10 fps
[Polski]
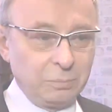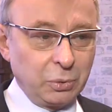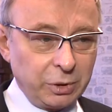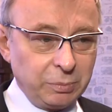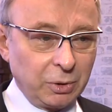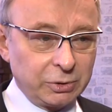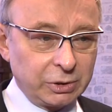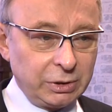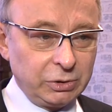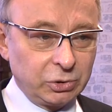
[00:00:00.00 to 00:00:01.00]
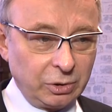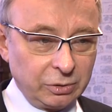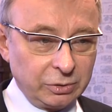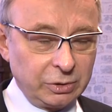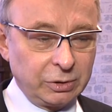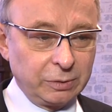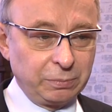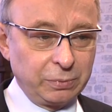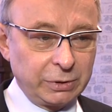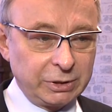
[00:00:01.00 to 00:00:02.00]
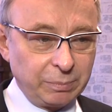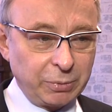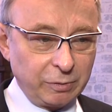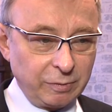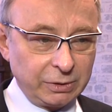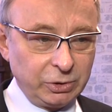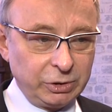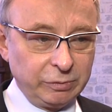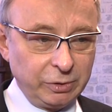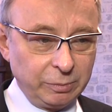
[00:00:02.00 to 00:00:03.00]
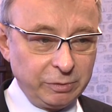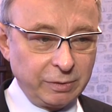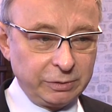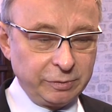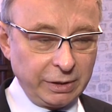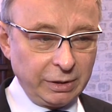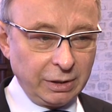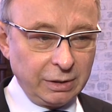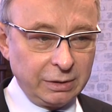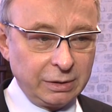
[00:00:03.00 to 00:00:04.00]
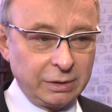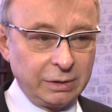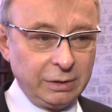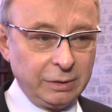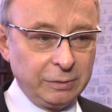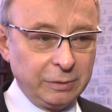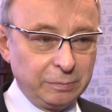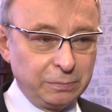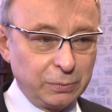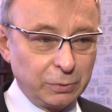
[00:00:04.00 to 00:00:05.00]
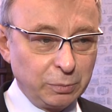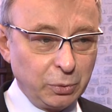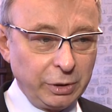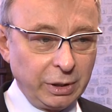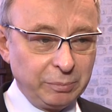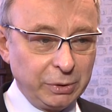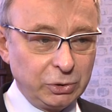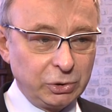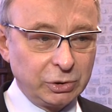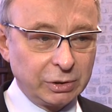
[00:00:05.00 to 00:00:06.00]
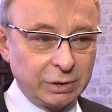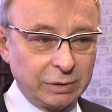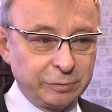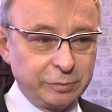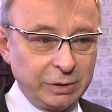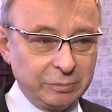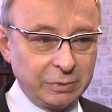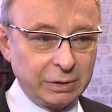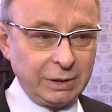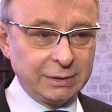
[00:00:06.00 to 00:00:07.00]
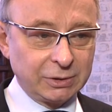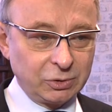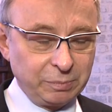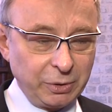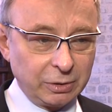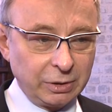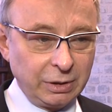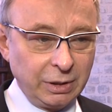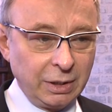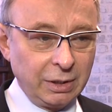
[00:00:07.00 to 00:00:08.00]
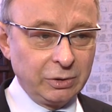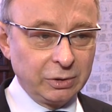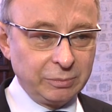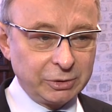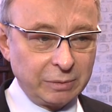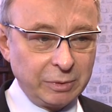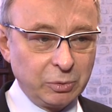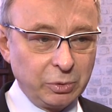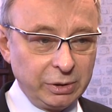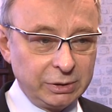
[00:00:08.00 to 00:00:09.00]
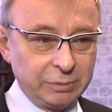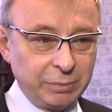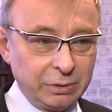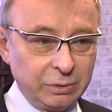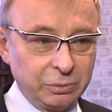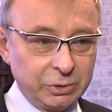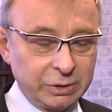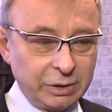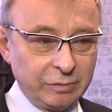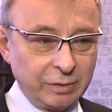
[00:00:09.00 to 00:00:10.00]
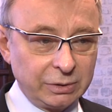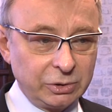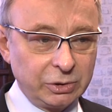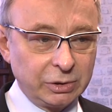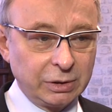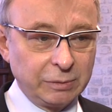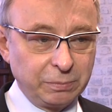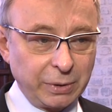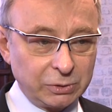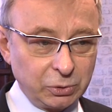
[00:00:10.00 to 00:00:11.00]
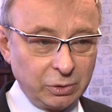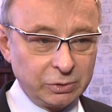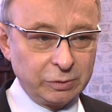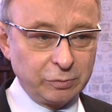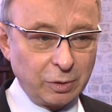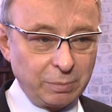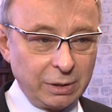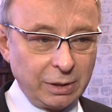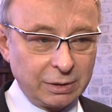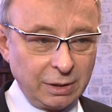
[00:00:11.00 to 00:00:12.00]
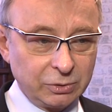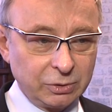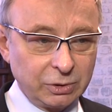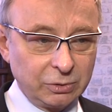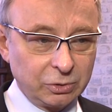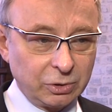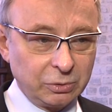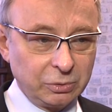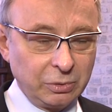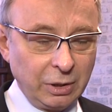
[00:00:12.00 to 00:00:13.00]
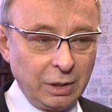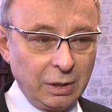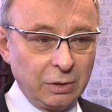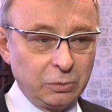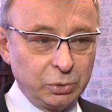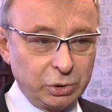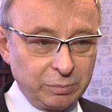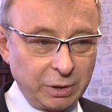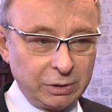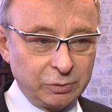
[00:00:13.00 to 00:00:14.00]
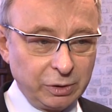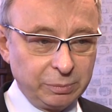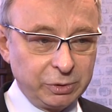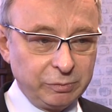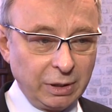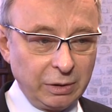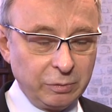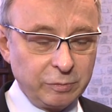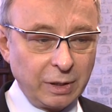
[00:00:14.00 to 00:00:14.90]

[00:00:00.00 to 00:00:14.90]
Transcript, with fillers: Póki polski rząd chce prowadzić i wydobywać węgiel i próbuje być e, w tym niezastąpiony, to tym samym górnicy będą uzyskiwać e, pracujący w kopalniach należących do rządu utrzymanie swoich przywilejów